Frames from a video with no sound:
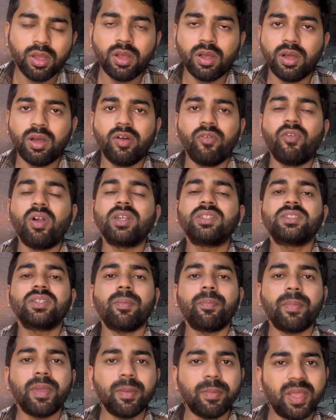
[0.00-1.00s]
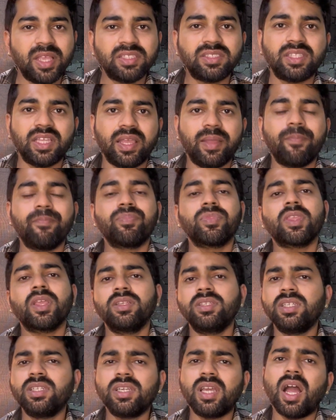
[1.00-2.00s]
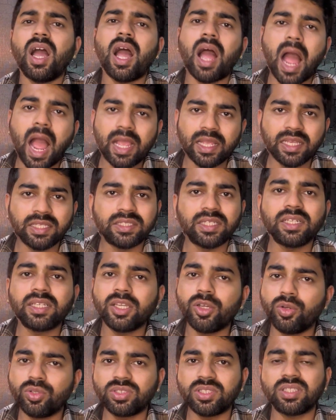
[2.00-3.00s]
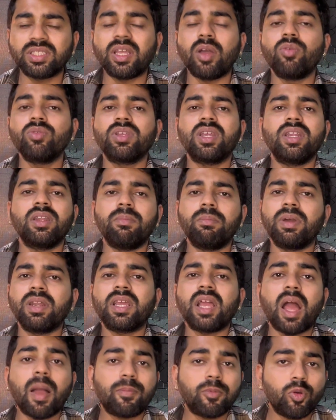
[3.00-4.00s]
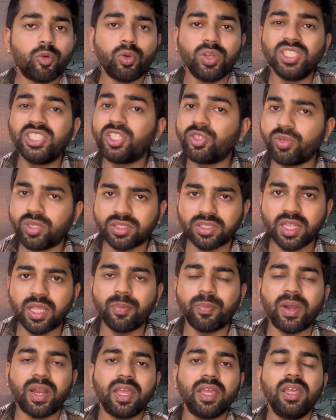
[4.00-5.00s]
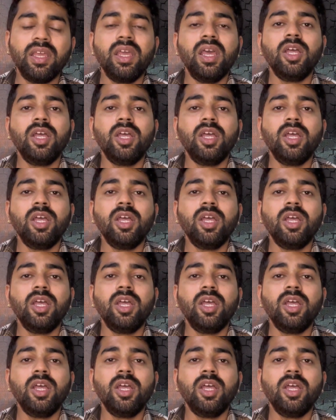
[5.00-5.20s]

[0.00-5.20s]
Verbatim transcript: व्हाट्सअप में भेजते हैं जिनका आगे चल के हो सकता है उनके नंबर का आपको कोई जरूरत नहीं पड़े